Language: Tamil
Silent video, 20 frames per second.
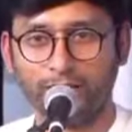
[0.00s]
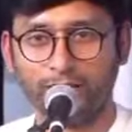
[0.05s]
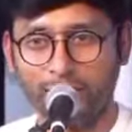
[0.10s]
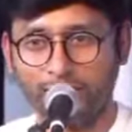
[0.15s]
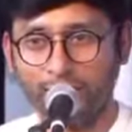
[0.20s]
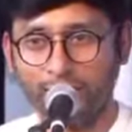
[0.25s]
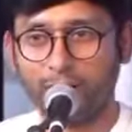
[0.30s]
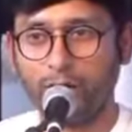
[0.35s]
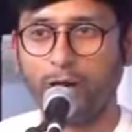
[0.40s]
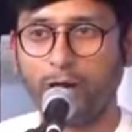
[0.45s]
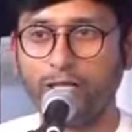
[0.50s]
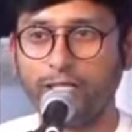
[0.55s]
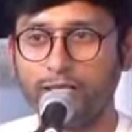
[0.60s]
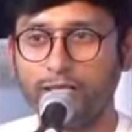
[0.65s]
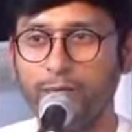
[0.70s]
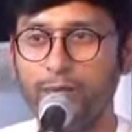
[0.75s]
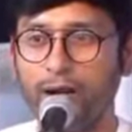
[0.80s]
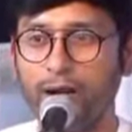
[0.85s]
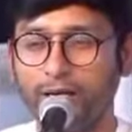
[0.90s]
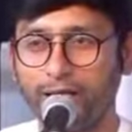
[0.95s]
நான் இந்த
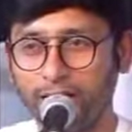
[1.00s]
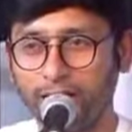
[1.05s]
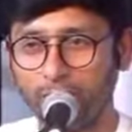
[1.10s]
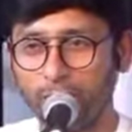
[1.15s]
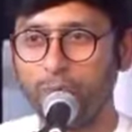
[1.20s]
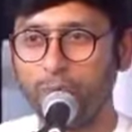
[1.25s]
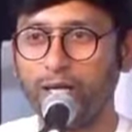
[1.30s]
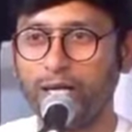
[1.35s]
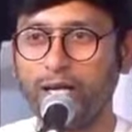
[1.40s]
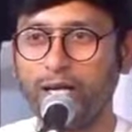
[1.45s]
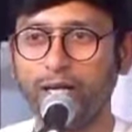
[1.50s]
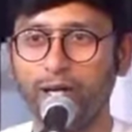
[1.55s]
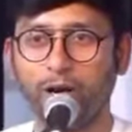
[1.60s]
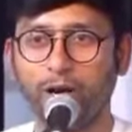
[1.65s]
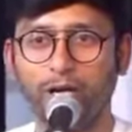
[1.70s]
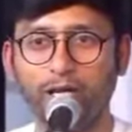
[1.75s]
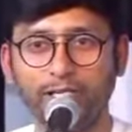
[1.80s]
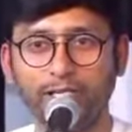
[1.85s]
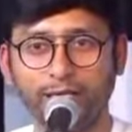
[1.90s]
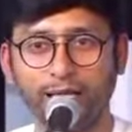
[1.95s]
காலேஜ்லேயும் பார்க்குற ரொம்ப நல்ல
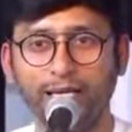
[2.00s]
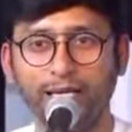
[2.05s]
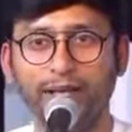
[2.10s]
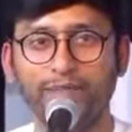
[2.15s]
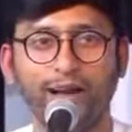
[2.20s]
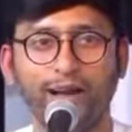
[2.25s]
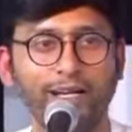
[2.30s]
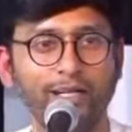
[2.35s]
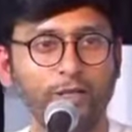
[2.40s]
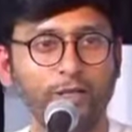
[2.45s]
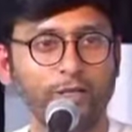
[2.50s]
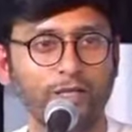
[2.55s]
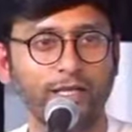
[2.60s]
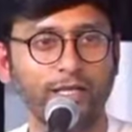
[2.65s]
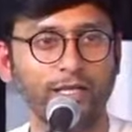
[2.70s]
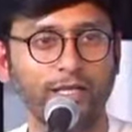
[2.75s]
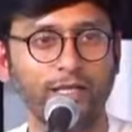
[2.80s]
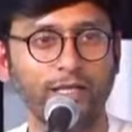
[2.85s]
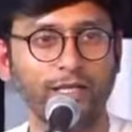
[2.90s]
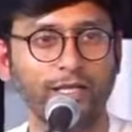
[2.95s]
காலேஜ் நிறைய வேல்யூஸ்
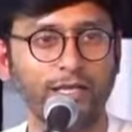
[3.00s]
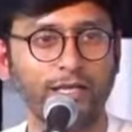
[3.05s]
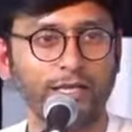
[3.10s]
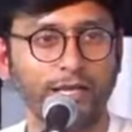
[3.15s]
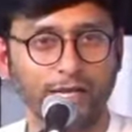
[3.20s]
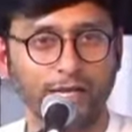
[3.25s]
இருக்குது